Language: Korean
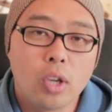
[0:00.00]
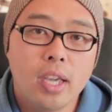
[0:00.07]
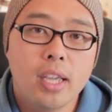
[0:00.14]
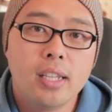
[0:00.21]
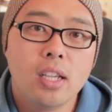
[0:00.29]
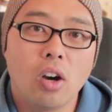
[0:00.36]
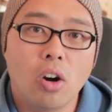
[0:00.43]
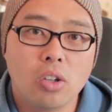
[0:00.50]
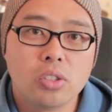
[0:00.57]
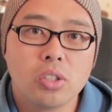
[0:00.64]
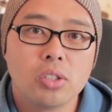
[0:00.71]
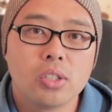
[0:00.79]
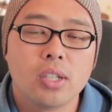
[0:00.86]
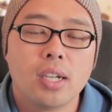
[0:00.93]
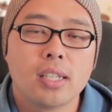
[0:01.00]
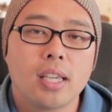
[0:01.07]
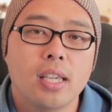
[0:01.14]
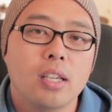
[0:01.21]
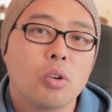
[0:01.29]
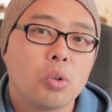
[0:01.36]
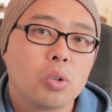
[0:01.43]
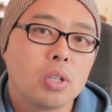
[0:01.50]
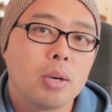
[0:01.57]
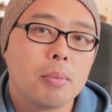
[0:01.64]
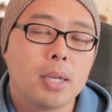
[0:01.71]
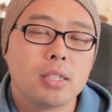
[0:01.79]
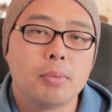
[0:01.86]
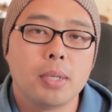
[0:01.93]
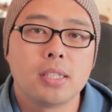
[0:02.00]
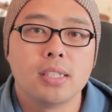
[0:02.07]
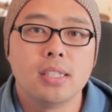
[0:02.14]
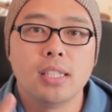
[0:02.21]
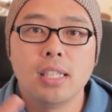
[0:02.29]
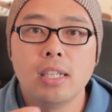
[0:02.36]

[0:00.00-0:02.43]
괜히 어정쩡하게 이 코로나 바이러스 백신